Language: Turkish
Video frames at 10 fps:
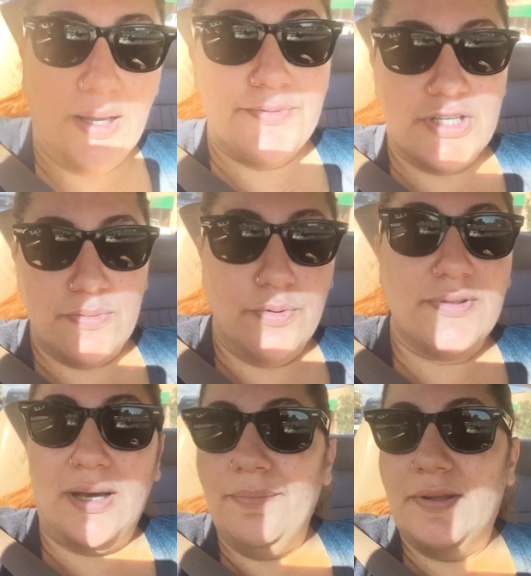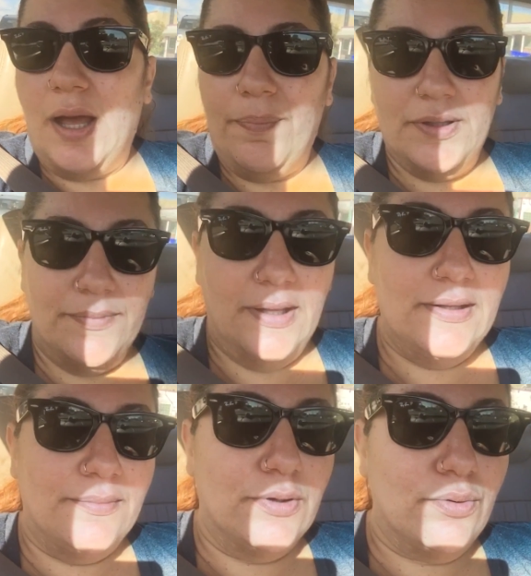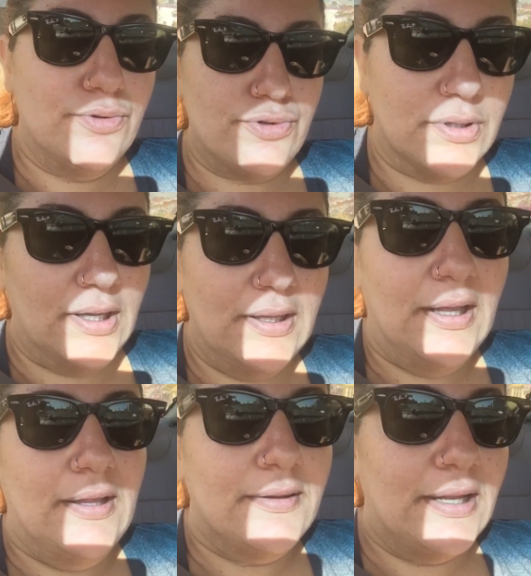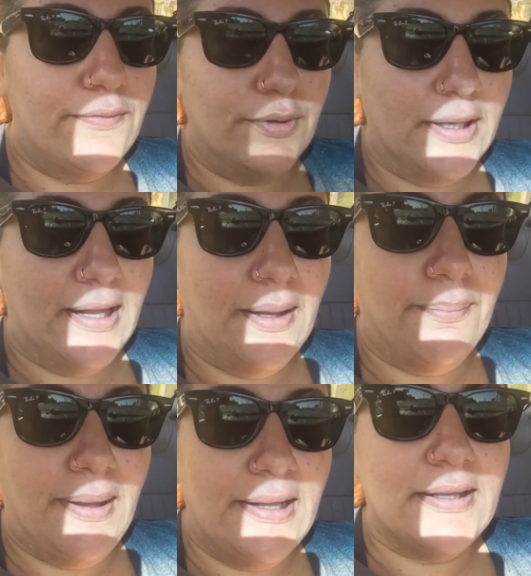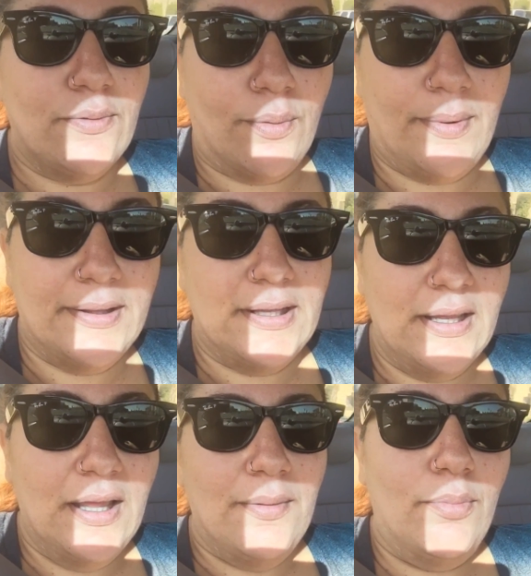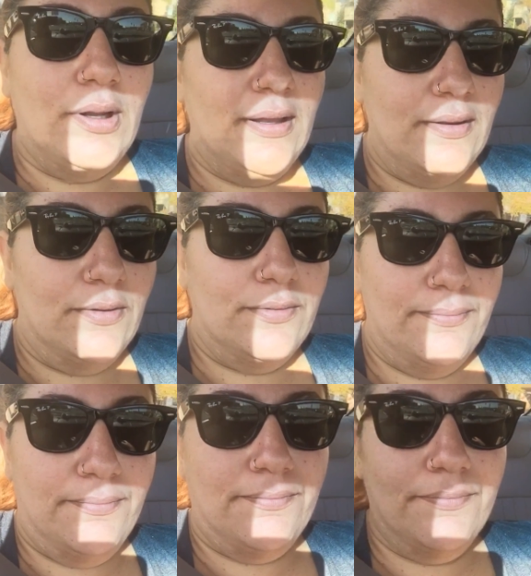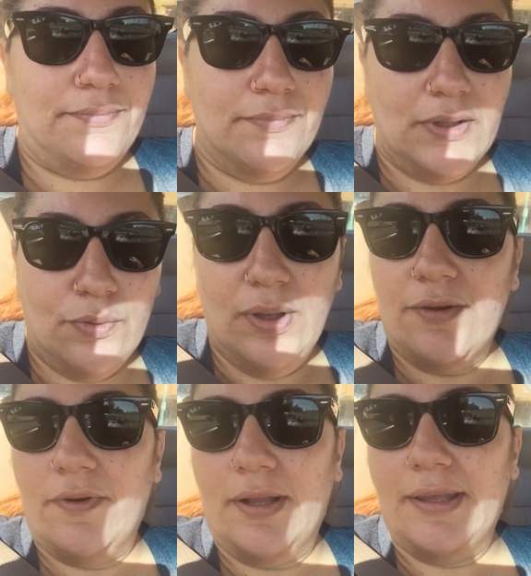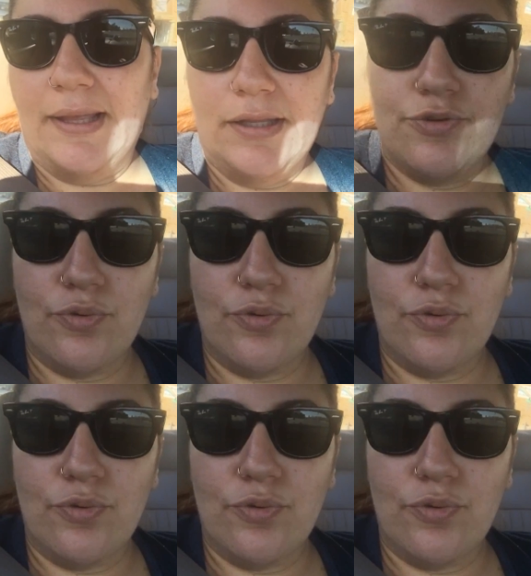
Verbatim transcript: ne yapacağız bilmiyorum. Tam ne yapalım ne edelim diye konuşurken telefona gelen mail ki normalde böyle hmm, uyarı falan geldiğinde